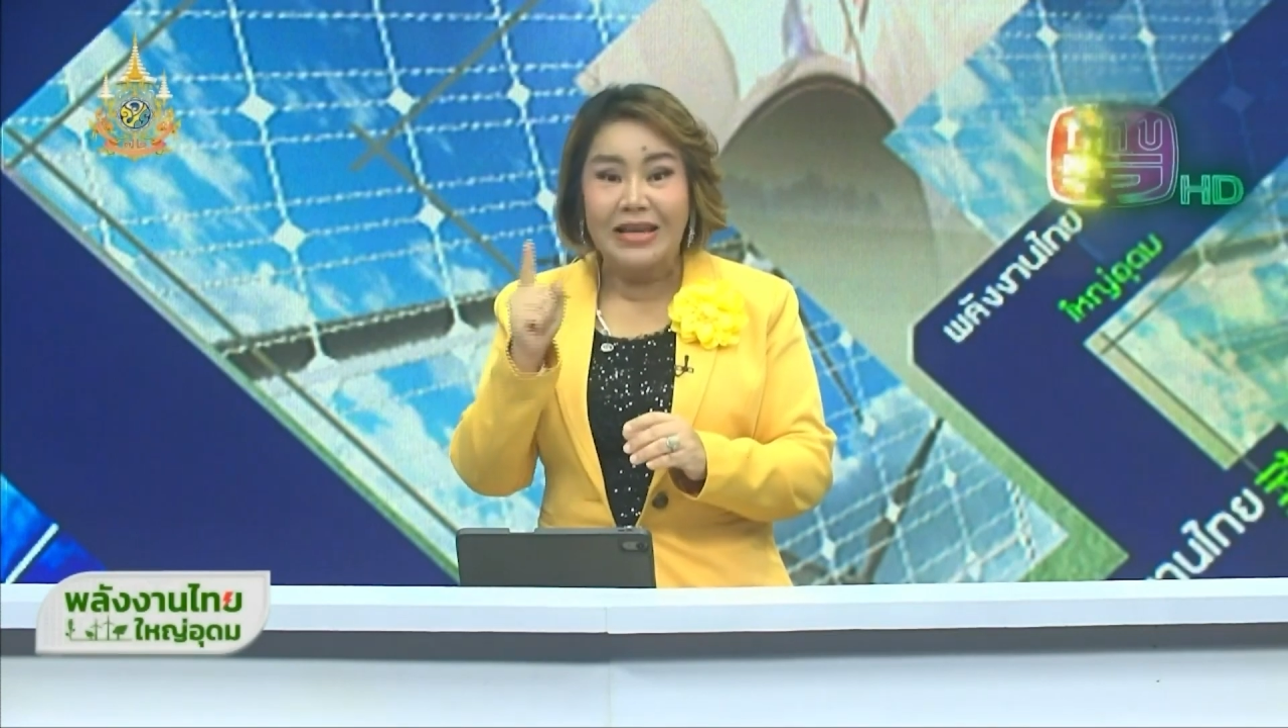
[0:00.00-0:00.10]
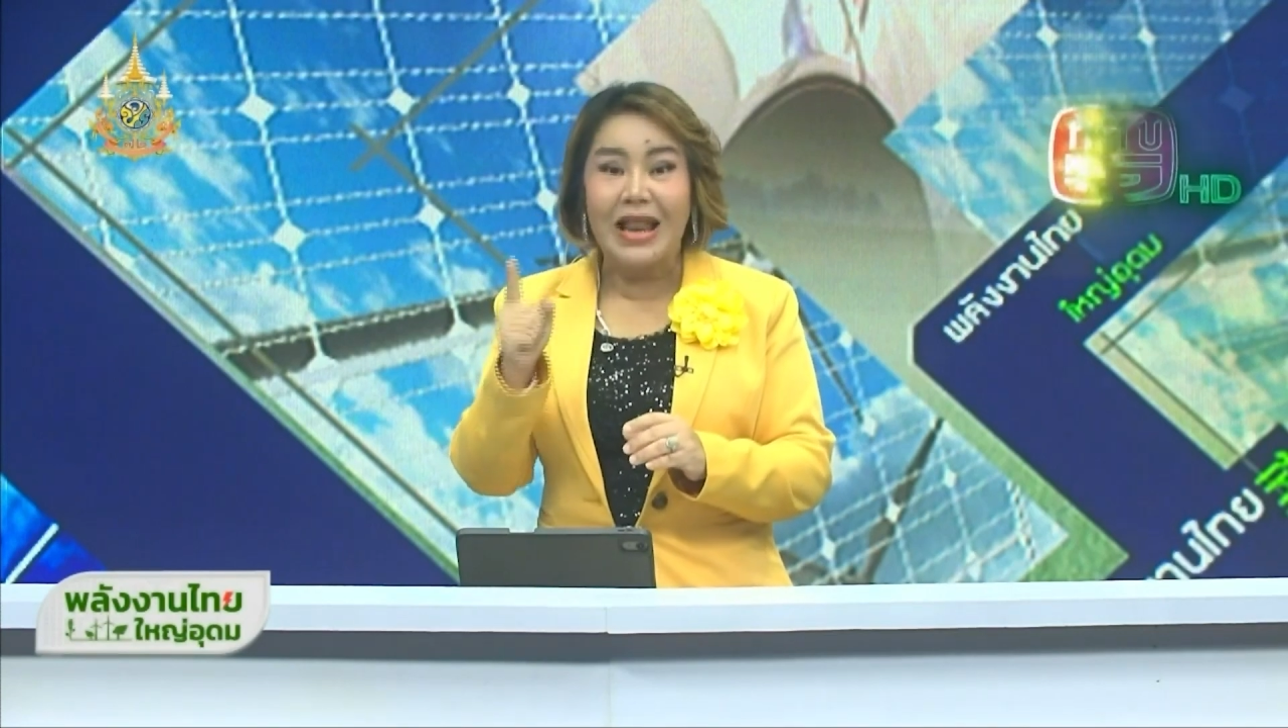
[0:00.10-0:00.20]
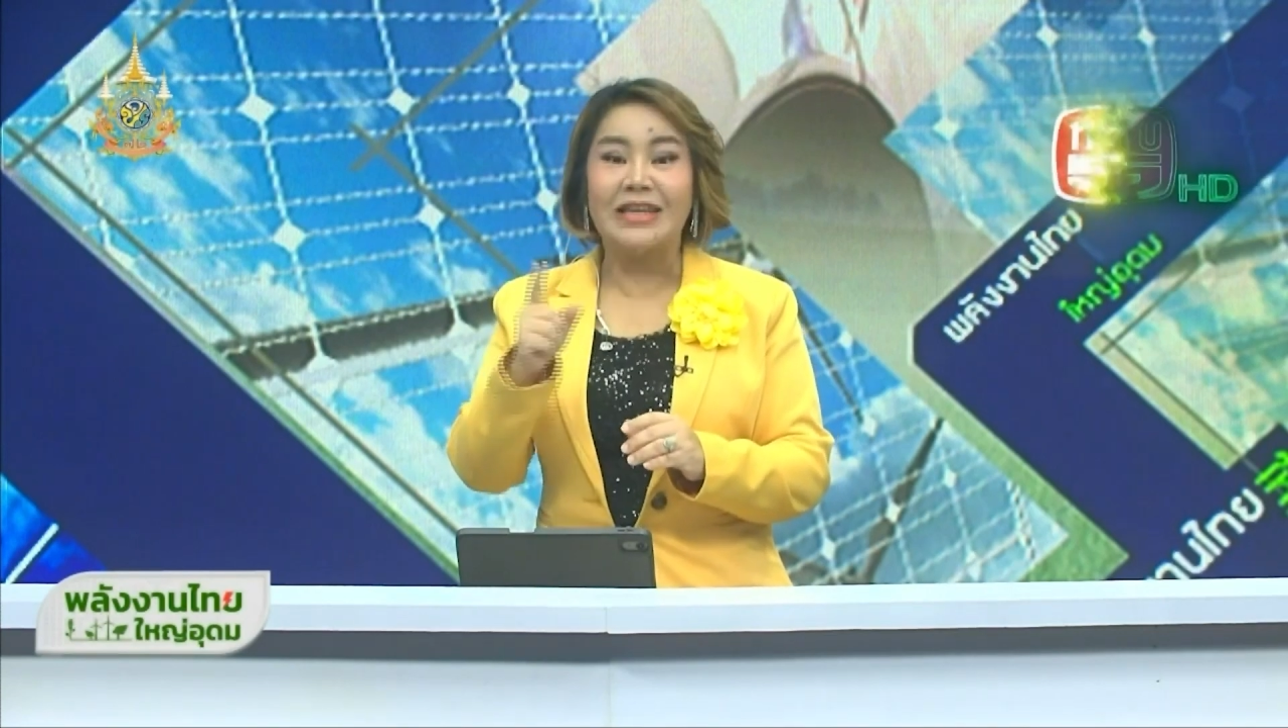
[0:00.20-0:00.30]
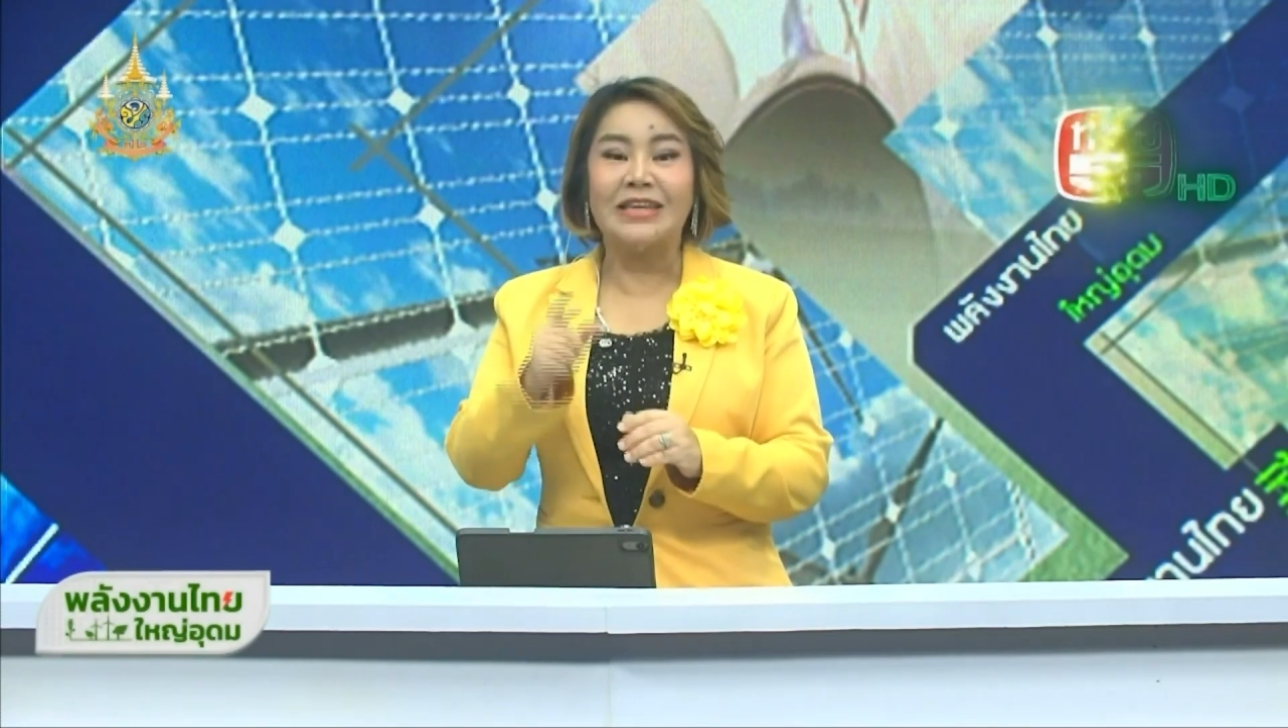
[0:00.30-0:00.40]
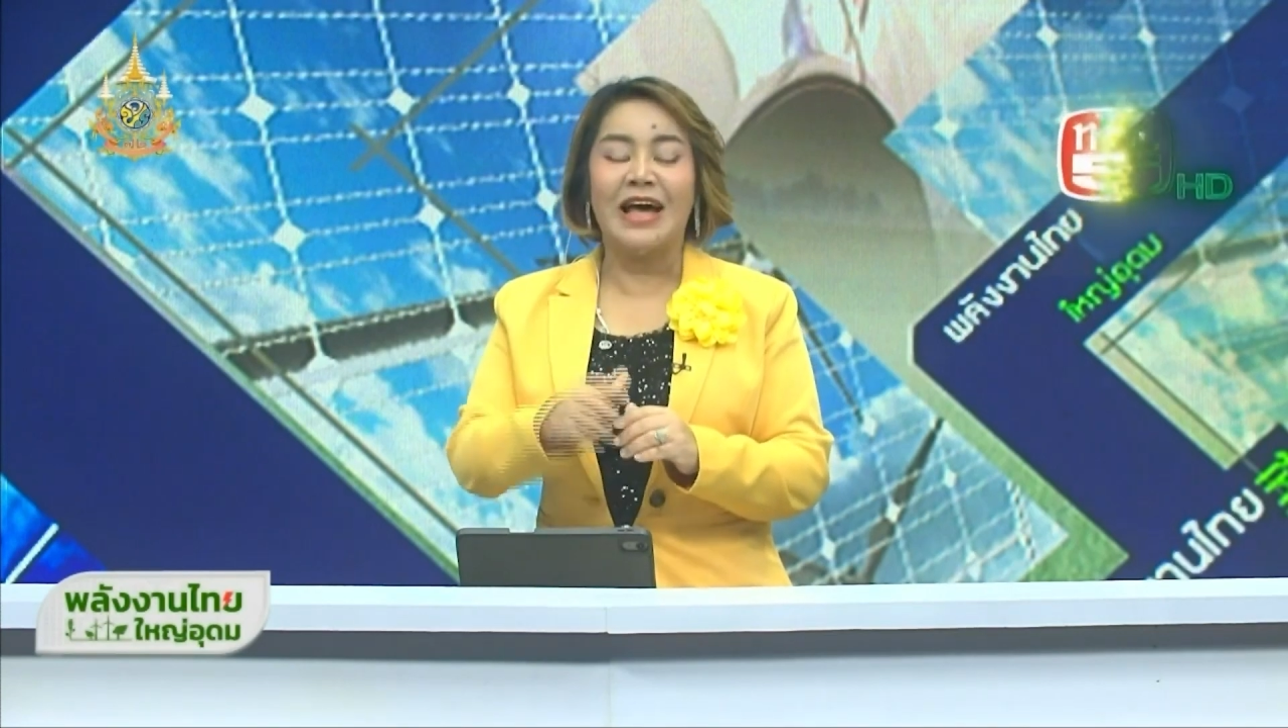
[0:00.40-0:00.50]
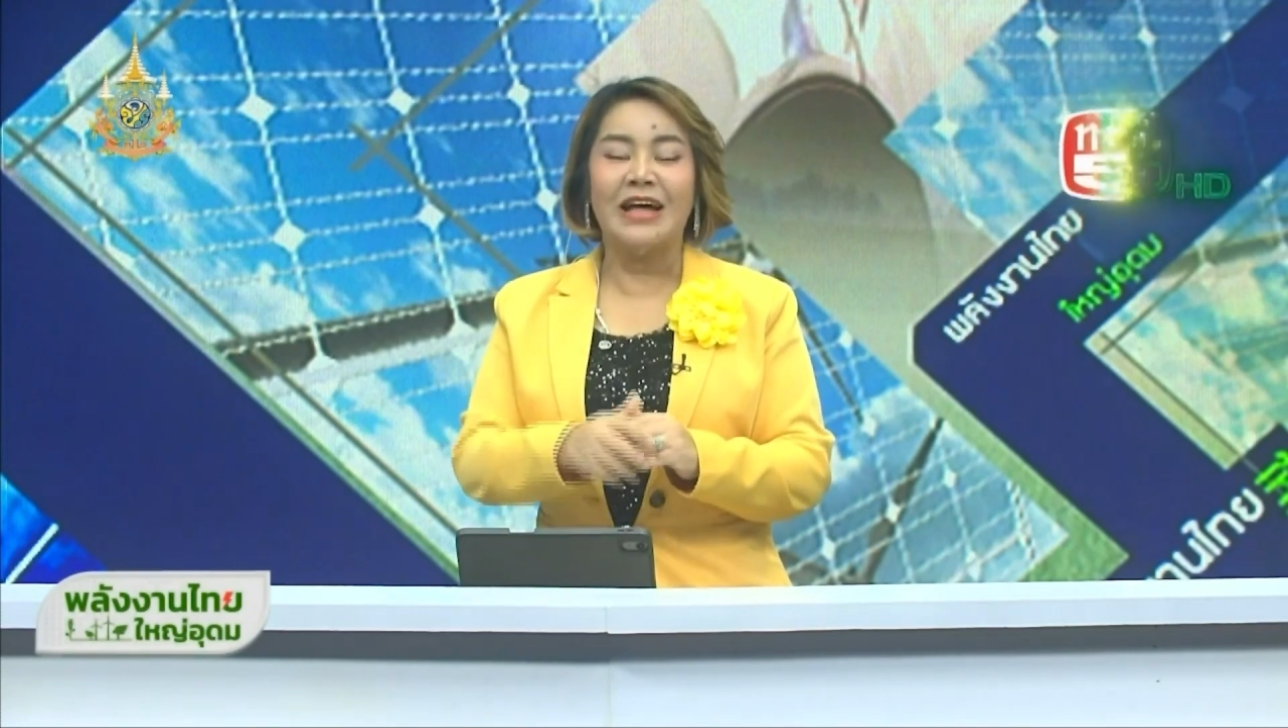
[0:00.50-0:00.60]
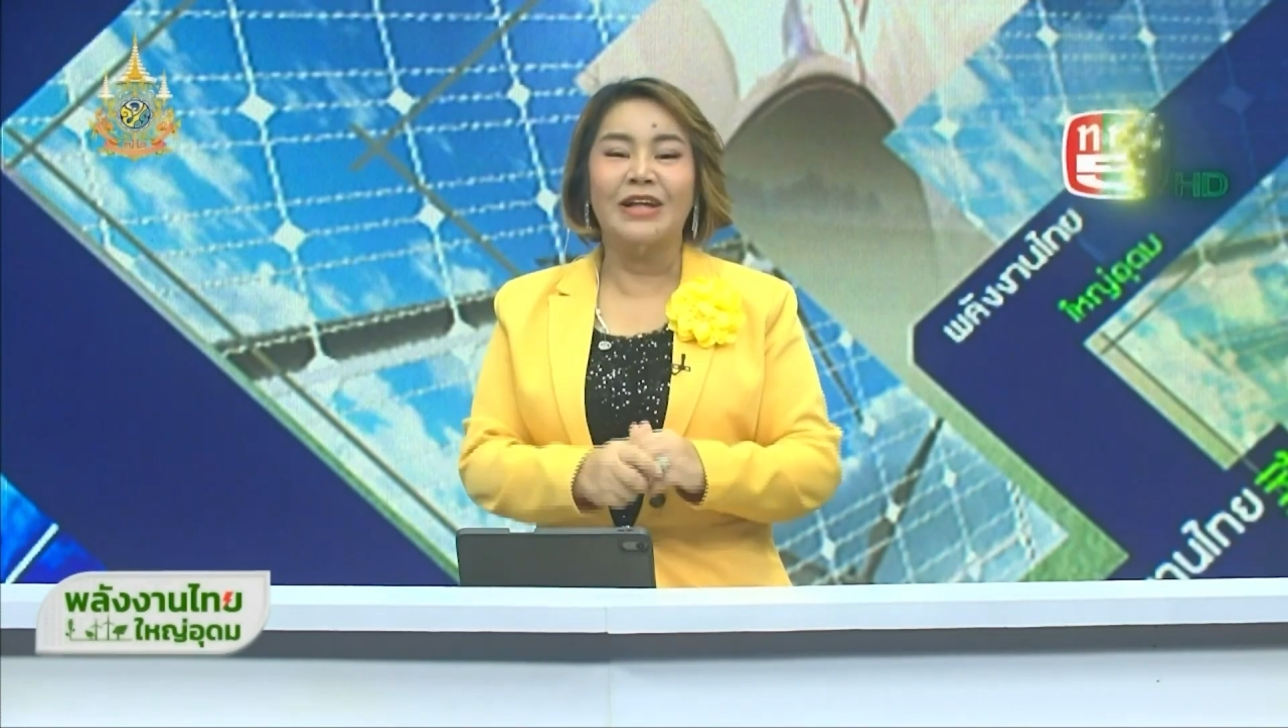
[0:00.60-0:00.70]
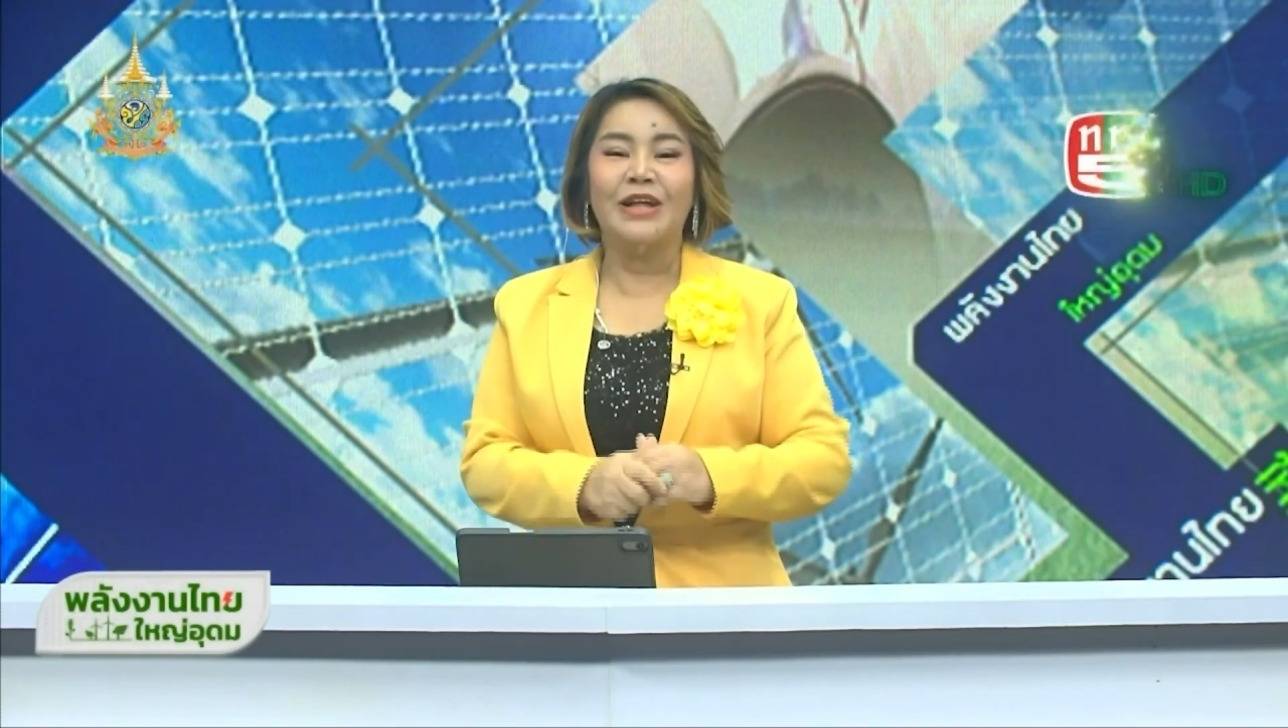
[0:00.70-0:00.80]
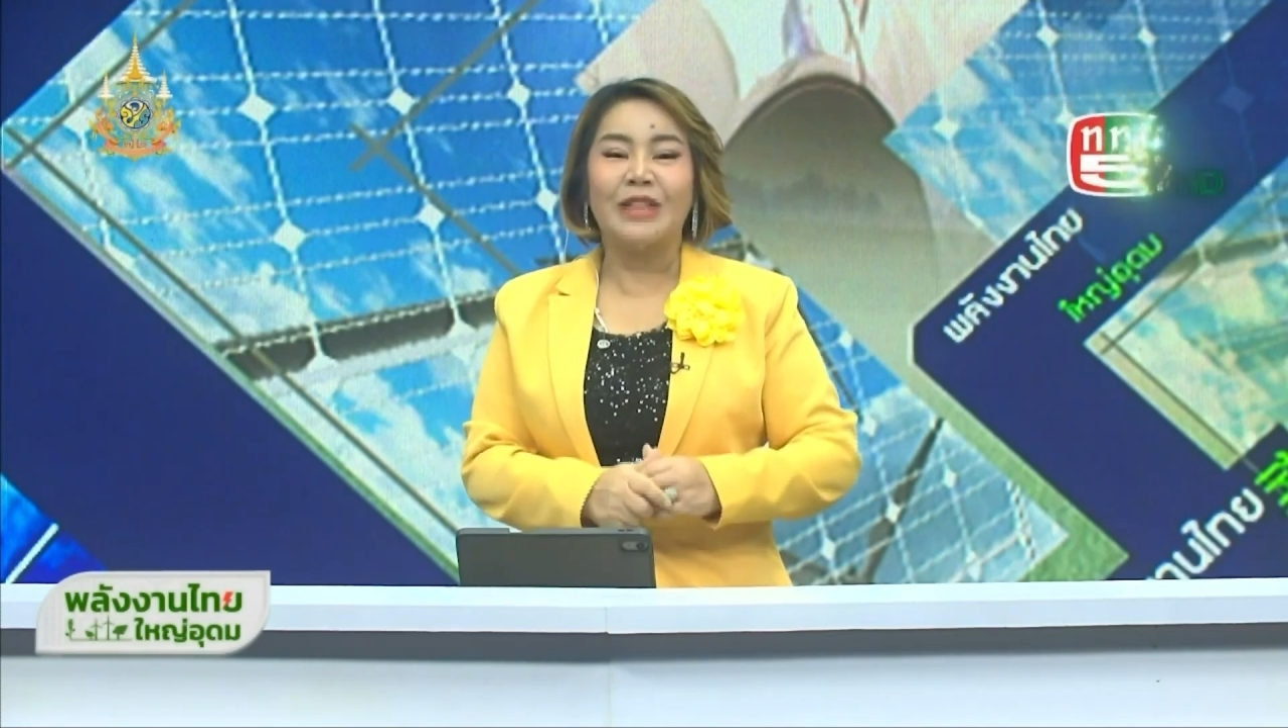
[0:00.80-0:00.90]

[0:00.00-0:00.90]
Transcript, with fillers: งลัดนะ